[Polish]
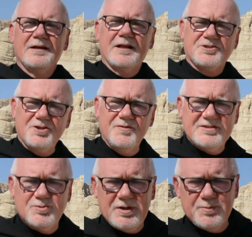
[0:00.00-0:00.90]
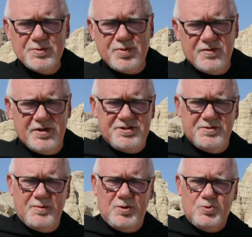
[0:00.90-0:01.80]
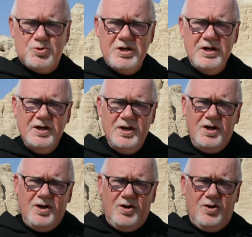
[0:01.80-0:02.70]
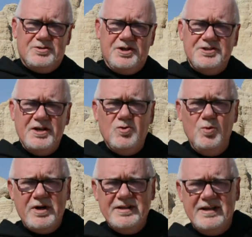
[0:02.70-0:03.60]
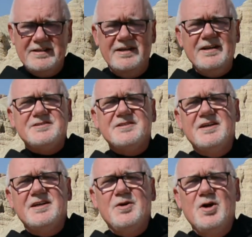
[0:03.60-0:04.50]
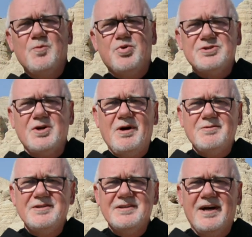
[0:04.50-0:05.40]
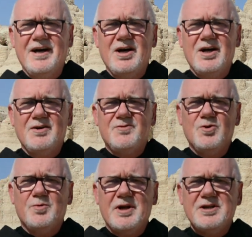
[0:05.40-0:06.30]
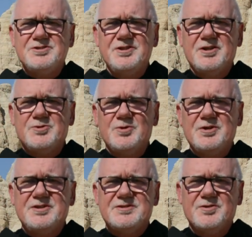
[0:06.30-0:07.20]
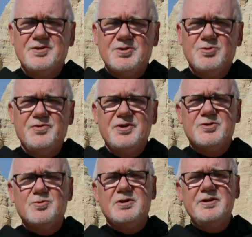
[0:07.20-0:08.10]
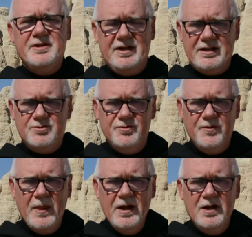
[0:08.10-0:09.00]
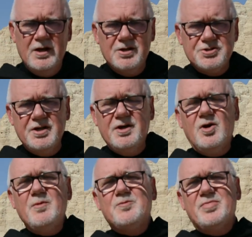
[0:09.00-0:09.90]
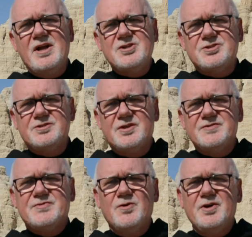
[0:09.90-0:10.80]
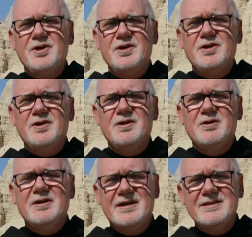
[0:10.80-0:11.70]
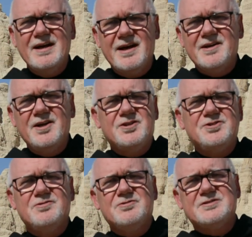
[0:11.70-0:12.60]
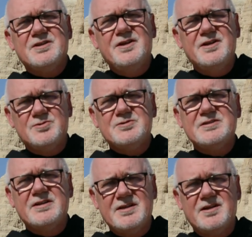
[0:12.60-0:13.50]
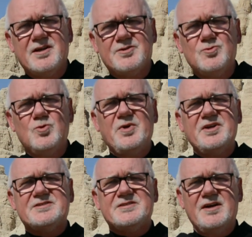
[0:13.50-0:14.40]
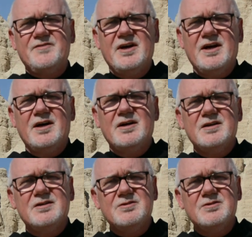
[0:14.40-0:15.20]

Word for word: Dlaczego was tutaj przyprowadziłem? Otóż odkrycia Qumran tak dalece podziałały na wyobraźnię niektórych historyków i niektórych literatów, że Roman Brandstetter w swojej legendarnej legendarnej książce Jezus z Nazaretu umiejscawia